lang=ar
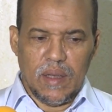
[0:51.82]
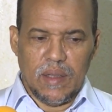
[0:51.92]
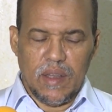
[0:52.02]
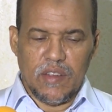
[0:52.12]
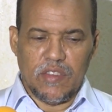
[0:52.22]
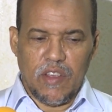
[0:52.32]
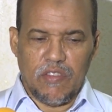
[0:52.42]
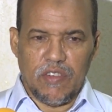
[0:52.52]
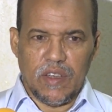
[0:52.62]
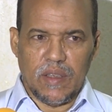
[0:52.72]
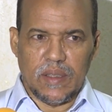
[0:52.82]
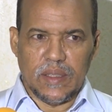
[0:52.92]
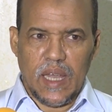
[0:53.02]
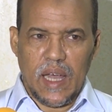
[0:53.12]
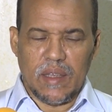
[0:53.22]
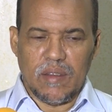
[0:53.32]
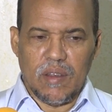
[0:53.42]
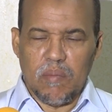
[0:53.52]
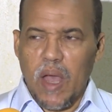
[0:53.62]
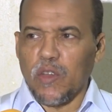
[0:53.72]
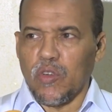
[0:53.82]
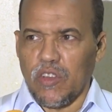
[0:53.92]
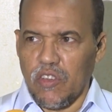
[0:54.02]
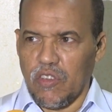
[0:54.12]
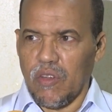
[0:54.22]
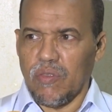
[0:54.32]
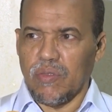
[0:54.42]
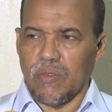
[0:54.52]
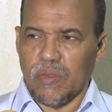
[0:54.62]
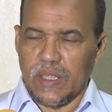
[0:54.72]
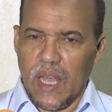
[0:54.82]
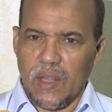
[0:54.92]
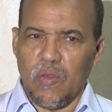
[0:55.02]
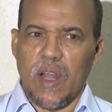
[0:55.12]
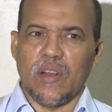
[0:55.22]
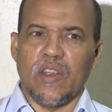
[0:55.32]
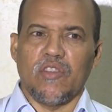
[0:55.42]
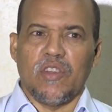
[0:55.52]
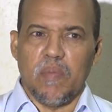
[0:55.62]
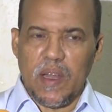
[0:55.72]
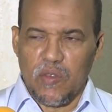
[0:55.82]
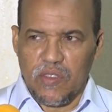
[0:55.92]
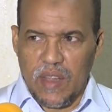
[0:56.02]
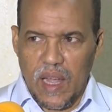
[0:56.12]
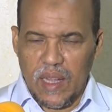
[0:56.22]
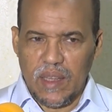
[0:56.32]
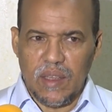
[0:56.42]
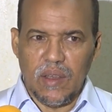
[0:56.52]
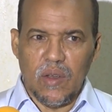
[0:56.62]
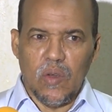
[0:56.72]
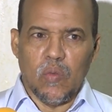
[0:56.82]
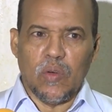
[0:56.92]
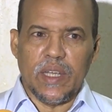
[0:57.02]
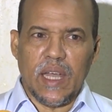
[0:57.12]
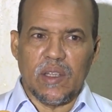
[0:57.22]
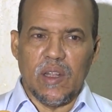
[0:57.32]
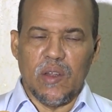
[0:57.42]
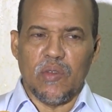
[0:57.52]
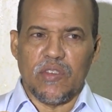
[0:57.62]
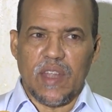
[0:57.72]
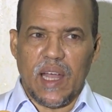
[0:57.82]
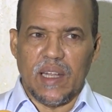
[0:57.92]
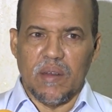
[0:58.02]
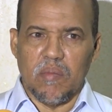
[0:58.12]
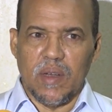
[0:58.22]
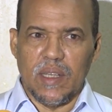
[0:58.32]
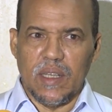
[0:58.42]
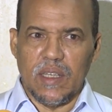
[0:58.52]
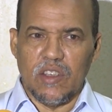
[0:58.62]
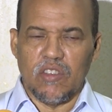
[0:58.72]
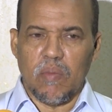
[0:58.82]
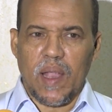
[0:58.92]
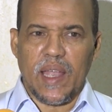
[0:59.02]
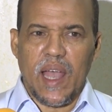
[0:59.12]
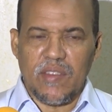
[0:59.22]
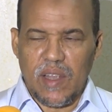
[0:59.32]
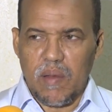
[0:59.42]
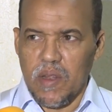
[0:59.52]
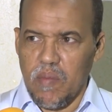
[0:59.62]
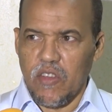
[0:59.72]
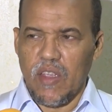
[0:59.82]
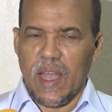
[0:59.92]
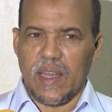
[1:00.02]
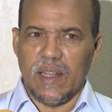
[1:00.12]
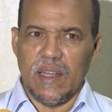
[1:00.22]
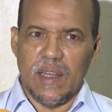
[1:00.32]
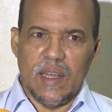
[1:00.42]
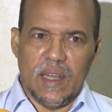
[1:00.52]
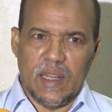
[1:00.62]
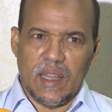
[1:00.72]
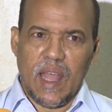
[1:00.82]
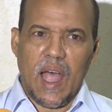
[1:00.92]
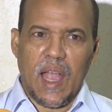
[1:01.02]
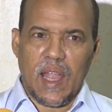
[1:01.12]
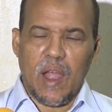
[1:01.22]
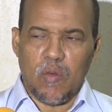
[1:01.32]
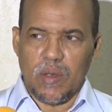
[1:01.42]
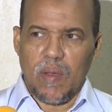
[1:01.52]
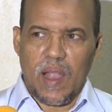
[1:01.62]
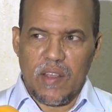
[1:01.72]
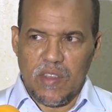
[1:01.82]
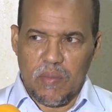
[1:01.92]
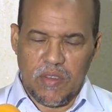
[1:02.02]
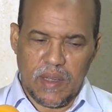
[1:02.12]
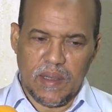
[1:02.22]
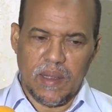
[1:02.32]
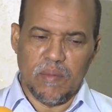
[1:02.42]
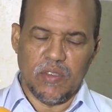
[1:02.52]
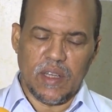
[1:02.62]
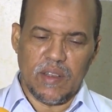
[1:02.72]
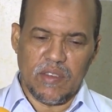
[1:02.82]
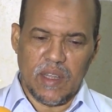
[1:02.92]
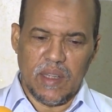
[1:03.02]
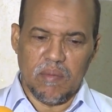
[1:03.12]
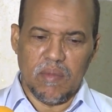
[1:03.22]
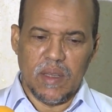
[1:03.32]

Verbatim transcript: للاسف عيات ما تكتشف وعيات اذا اكتشفت ما تستغل وعيات اللي تستغل هم اللي ينشبر اللي من المشاكل اللي لها ويبرزها بشكل بشكل سليم